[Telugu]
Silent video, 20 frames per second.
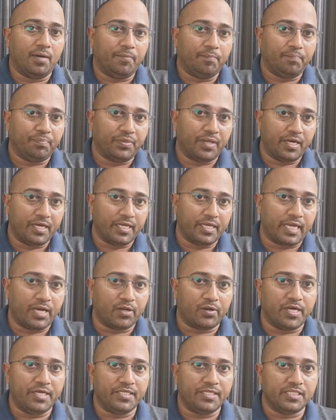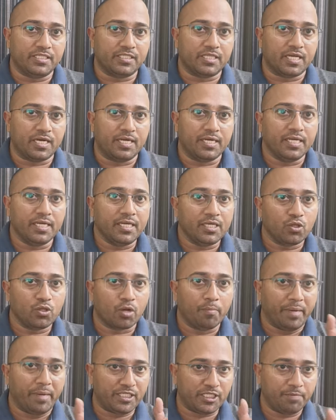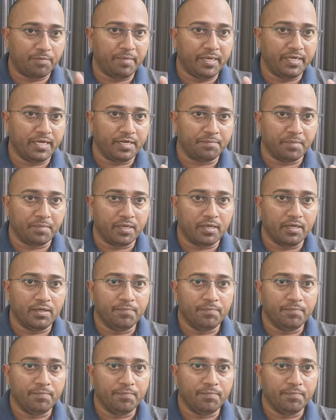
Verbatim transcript: దాన్ని క్యాలిక్యులేట్ చేస్తారంటే ఇది ఒక మెజర్మెంట్ అనమాట